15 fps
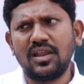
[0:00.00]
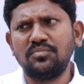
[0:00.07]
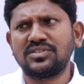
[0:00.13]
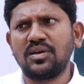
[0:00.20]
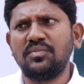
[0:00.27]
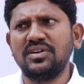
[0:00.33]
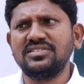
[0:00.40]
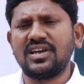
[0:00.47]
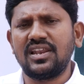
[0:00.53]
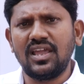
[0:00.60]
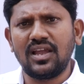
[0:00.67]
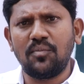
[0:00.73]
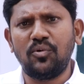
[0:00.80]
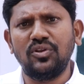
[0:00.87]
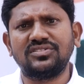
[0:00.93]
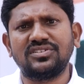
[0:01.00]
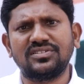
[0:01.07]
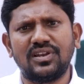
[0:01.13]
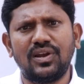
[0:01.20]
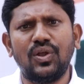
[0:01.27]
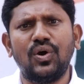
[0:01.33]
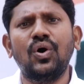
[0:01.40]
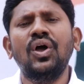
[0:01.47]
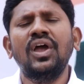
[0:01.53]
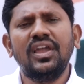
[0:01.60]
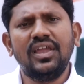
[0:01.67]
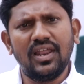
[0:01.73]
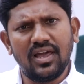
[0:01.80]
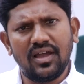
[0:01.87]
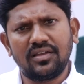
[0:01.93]
క్రైమ్కి సంబంధించి అనేక పోలీస్ స్టేషన్లో
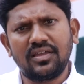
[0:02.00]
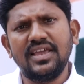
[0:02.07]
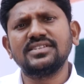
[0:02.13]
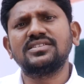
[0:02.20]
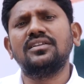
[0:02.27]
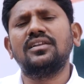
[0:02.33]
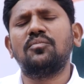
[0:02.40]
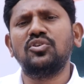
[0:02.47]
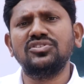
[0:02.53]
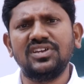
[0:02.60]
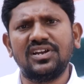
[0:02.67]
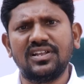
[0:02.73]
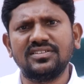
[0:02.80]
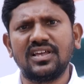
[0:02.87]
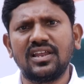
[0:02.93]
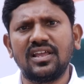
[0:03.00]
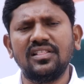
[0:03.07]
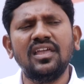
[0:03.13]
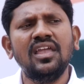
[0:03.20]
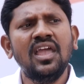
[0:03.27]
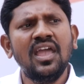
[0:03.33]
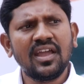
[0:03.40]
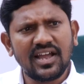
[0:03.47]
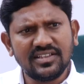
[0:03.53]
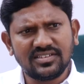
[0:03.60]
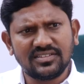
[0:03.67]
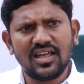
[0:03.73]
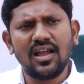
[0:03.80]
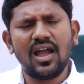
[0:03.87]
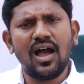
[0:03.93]
ఇలా కేసు నమోదు చేయడం జరిగింది
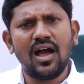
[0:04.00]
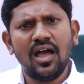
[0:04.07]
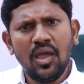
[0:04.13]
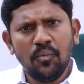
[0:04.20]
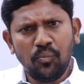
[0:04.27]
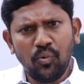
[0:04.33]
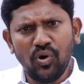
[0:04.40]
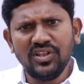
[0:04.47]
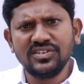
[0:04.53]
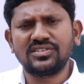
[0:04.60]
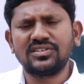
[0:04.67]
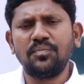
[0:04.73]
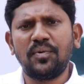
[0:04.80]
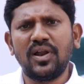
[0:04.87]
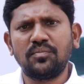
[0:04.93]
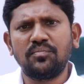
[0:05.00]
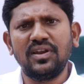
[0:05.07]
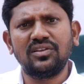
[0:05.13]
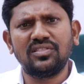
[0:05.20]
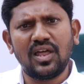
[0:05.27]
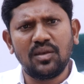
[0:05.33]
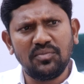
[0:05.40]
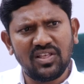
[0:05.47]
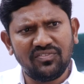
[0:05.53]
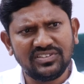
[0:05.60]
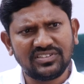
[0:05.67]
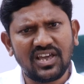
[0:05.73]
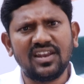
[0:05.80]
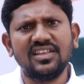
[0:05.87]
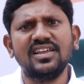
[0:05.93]
ఖచ్చితంగా పోలీస్ డిపార్ట్మెంట్ దాని మీద
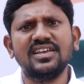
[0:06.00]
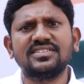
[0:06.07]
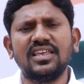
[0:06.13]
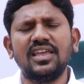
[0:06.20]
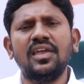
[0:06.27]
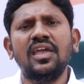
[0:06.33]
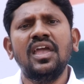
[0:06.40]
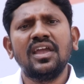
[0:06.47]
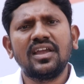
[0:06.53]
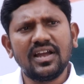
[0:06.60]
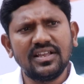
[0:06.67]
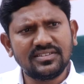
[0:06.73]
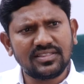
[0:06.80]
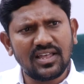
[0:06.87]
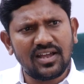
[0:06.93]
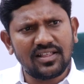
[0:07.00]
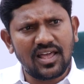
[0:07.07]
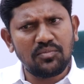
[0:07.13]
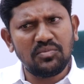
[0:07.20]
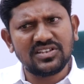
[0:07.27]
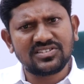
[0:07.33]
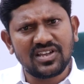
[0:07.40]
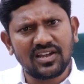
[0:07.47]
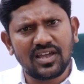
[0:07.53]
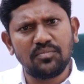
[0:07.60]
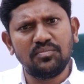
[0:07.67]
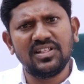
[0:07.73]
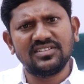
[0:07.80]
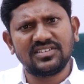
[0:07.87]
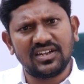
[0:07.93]
విచారణ చేసి ఖచ్చితంగా దాని మీద శంకర్
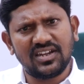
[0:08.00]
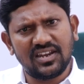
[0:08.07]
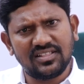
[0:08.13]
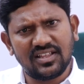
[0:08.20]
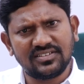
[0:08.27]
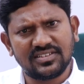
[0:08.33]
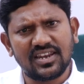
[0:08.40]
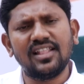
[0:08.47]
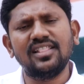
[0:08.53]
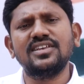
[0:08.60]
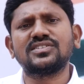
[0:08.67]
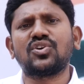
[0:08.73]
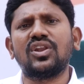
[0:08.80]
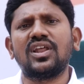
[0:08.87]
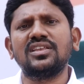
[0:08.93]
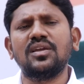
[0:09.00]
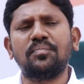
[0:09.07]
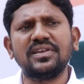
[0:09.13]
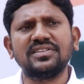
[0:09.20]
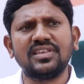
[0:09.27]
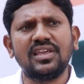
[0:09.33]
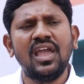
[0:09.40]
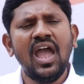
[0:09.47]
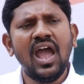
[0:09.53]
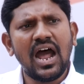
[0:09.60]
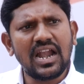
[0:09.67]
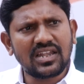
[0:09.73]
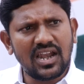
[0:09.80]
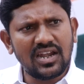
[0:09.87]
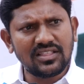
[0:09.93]
మీద చట్టరీత్యా చర్యలు తీసుకోవాలని చెప్పేసి
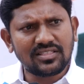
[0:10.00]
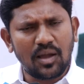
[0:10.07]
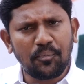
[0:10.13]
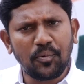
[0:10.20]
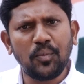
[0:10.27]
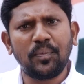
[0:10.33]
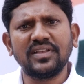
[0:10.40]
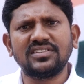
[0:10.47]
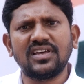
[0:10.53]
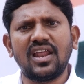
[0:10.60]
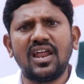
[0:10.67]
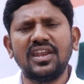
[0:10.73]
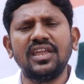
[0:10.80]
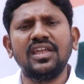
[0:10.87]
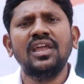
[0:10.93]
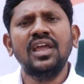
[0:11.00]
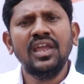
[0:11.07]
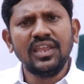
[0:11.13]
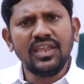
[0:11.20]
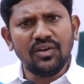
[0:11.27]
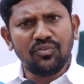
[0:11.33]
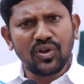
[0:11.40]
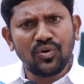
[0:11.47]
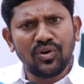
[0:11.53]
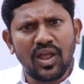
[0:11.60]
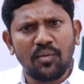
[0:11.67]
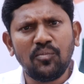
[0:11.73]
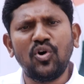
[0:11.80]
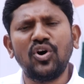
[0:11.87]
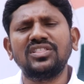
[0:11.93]
అట్లాంటి తప్పుడు ప్రచారాన్ని ఎవరు
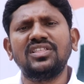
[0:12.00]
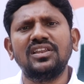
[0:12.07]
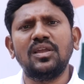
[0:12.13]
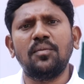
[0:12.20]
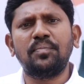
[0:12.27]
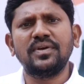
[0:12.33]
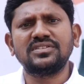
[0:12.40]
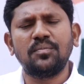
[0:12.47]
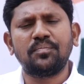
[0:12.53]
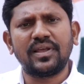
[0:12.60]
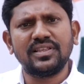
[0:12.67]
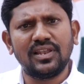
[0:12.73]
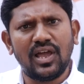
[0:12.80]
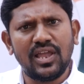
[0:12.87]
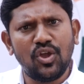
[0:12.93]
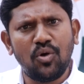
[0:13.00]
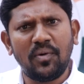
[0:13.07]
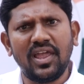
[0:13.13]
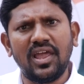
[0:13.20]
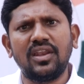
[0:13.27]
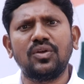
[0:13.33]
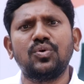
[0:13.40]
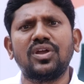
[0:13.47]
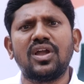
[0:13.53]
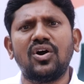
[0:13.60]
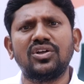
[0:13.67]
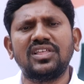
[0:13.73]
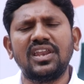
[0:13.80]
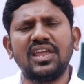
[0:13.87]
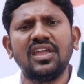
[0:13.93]
నమ్మవద్దని చెప్పేసి ప్రజలు అయోమయానికి గురి
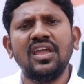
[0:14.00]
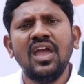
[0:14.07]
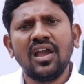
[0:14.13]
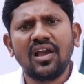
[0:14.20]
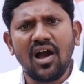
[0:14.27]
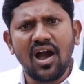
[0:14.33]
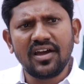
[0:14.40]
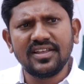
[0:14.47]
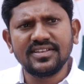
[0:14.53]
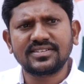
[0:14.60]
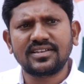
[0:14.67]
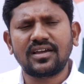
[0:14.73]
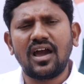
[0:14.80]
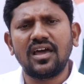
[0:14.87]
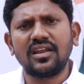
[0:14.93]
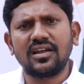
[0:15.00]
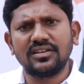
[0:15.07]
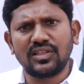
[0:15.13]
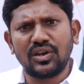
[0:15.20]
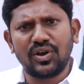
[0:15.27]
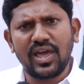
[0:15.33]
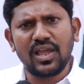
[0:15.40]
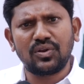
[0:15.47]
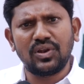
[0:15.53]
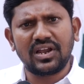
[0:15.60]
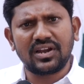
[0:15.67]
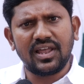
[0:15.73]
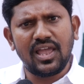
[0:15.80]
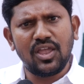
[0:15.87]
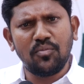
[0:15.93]
కావద్దని కాంగ్రెస్ కార్యకర్తల నాయకులు
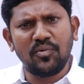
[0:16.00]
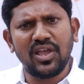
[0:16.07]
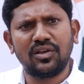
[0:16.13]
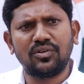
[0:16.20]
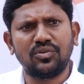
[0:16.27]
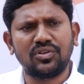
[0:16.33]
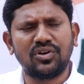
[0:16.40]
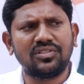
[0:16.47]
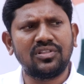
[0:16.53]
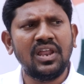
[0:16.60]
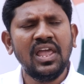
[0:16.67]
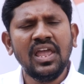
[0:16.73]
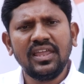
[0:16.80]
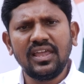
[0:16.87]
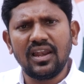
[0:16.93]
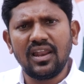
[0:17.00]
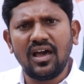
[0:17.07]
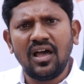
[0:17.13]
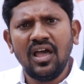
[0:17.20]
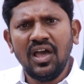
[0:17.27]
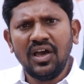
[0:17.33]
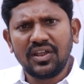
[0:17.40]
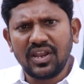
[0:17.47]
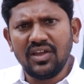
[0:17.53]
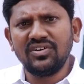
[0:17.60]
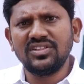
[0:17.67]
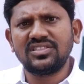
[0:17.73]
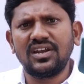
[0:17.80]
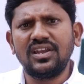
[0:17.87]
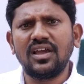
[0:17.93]
ఎక్కడ అయోమయానికి గురి కావద్దు ఇలా
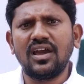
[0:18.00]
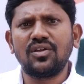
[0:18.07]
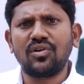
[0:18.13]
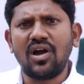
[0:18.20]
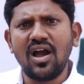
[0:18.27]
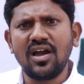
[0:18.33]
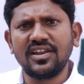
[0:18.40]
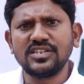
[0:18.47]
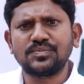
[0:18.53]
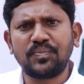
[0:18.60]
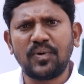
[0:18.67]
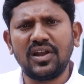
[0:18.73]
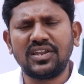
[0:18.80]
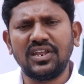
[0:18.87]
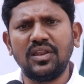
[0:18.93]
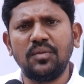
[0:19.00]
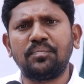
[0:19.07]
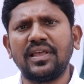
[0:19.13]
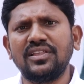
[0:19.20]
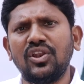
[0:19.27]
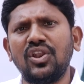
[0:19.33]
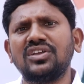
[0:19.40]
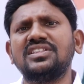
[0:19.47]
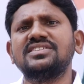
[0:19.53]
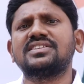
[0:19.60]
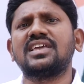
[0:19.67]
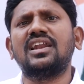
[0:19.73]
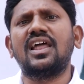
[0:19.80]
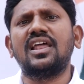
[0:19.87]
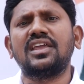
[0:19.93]
రేవంత్ రెడ్డి గారు కాంగ్రెస్ పార్టీని ప్రజల్లోకి
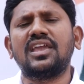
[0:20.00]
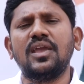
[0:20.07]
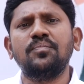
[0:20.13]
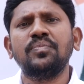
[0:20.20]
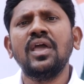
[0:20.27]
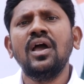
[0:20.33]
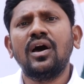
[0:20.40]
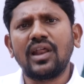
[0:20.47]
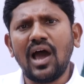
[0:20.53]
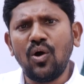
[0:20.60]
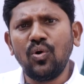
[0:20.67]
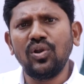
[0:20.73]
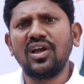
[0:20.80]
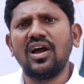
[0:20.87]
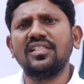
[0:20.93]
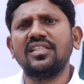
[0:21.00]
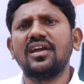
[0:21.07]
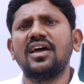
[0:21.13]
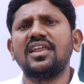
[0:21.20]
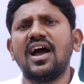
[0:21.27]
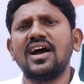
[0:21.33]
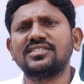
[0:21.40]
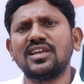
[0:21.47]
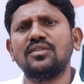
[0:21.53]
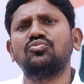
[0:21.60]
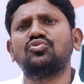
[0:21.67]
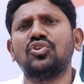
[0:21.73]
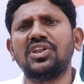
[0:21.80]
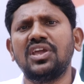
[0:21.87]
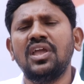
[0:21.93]
తీసుకెళ్లడానికి రాహుల్ గాంధీ గారి
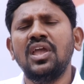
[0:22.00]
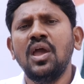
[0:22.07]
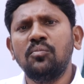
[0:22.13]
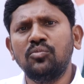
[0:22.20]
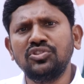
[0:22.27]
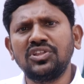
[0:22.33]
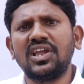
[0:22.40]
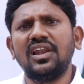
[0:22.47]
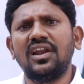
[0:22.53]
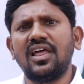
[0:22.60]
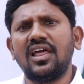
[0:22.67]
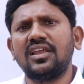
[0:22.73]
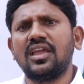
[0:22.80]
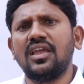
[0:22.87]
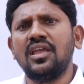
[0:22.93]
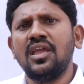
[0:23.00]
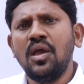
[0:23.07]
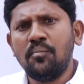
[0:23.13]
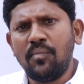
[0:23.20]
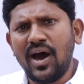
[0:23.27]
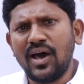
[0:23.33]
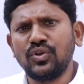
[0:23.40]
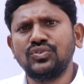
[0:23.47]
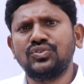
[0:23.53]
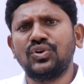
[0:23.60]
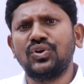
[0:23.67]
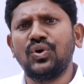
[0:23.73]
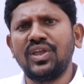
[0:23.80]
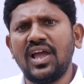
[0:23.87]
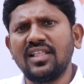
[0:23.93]
ఆశయంతో ముందుకెళ్లడానికి భారత్
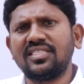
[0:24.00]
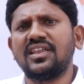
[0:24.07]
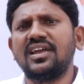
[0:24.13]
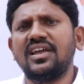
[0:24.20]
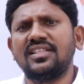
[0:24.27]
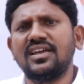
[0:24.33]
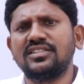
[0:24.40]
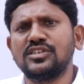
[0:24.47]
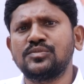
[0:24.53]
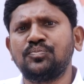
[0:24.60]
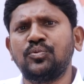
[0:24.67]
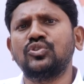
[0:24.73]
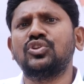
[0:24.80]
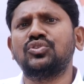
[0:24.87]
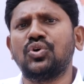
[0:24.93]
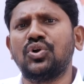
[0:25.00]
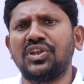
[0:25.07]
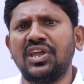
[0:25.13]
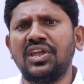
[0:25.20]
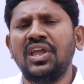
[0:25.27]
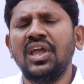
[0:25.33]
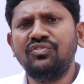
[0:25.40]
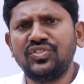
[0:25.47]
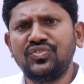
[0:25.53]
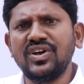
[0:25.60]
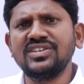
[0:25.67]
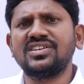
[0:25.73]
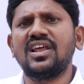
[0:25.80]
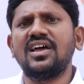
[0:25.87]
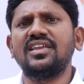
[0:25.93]
జోడో యాత్ర ఏదైతే స్ఫూర్తితోటి
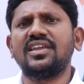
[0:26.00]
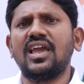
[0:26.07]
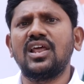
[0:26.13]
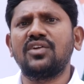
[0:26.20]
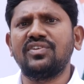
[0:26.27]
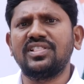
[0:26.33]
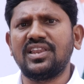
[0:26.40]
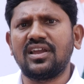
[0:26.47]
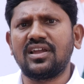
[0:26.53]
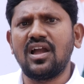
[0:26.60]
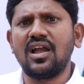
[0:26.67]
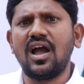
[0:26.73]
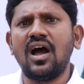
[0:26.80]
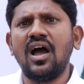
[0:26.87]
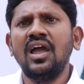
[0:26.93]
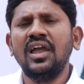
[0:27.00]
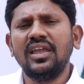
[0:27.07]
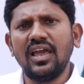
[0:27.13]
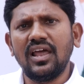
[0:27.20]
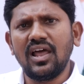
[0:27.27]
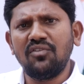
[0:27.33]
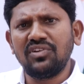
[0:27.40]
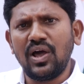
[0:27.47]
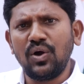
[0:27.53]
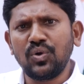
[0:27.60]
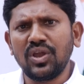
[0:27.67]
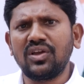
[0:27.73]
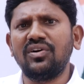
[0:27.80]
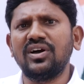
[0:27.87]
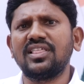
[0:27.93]
విద్వేష రాజకీయాలకు వ్యతిరేకంగా ఇలా
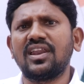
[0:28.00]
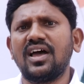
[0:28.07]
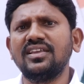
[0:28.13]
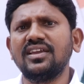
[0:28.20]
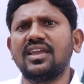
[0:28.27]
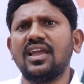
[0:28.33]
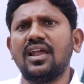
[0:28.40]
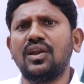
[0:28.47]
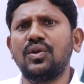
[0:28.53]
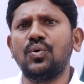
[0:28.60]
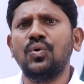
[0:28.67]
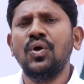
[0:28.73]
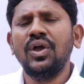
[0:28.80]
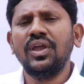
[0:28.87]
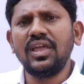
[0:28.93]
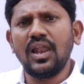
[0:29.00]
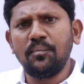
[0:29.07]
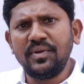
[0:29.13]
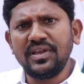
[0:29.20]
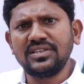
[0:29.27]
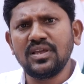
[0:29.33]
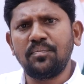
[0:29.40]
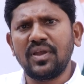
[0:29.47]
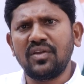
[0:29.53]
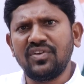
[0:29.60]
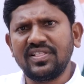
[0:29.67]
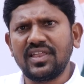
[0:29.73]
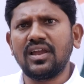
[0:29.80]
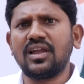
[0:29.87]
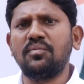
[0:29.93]
లౌకికవాద రాజకీయాలను ఇలా బీజేపీకి
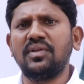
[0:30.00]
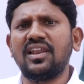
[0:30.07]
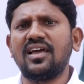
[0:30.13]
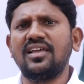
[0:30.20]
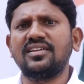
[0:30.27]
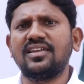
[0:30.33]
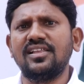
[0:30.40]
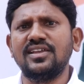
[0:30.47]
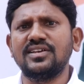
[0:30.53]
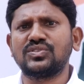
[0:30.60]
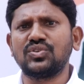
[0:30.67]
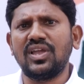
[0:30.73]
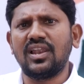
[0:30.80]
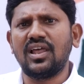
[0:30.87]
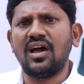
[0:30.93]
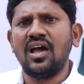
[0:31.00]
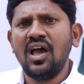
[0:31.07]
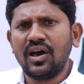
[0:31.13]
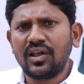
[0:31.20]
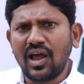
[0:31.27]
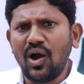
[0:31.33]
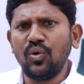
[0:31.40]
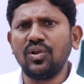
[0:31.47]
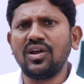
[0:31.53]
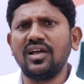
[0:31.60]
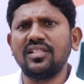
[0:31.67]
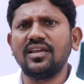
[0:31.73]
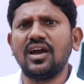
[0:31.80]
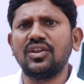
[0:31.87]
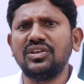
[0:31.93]
వ్యతిరేకమైన రాజకీయాలు చేస్తూ ఇలా రాహుల్
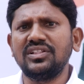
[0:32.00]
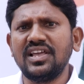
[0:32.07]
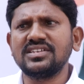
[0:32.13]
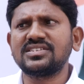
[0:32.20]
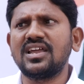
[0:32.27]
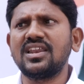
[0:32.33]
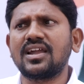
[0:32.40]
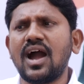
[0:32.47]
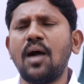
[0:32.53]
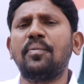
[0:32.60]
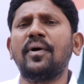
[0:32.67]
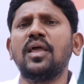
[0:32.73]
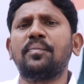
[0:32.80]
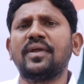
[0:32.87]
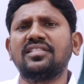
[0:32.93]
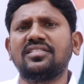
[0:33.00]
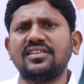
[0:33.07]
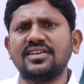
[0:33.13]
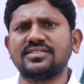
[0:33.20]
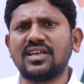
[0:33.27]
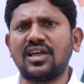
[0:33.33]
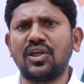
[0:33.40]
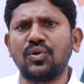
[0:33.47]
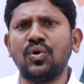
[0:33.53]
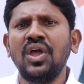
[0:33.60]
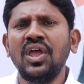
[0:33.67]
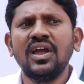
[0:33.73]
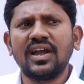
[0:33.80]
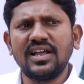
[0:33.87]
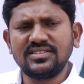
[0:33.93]
గాంధీ గారు ఈ దేశాన్ని కాపాడే ప్రయత్నం చేస్తున్నారు
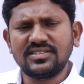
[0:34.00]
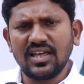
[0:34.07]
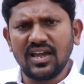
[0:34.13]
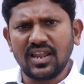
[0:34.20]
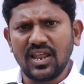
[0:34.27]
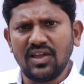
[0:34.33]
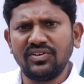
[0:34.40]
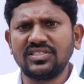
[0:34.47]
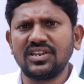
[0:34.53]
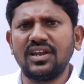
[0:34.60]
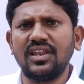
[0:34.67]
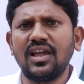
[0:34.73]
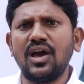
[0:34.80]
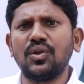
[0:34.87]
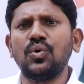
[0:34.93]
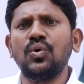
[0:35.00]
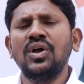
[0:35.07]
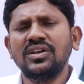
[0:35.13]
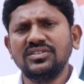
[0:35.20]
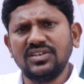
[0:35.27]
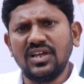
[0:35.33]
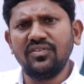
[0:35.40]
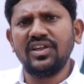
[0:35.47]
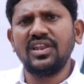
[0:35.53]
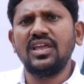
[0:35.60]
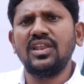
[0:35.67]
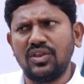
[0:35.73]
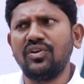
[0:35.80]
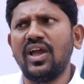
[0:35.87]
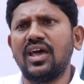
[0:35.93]
ఖచ్చితంగా రేవంత్ రెడ్డి గారు జనవరి
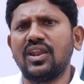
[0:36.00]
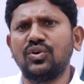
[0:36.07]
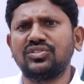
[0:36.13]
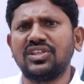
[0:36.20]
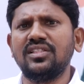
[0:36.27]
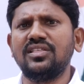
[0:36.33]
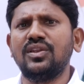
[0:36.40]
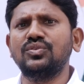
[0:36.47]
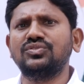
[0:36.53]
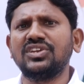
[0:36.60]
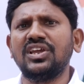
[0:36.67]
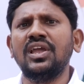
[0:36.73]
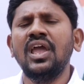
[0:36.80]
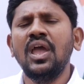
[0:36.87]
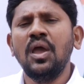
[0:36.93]
ఇరవై ఆరవ తేదీ నుంచి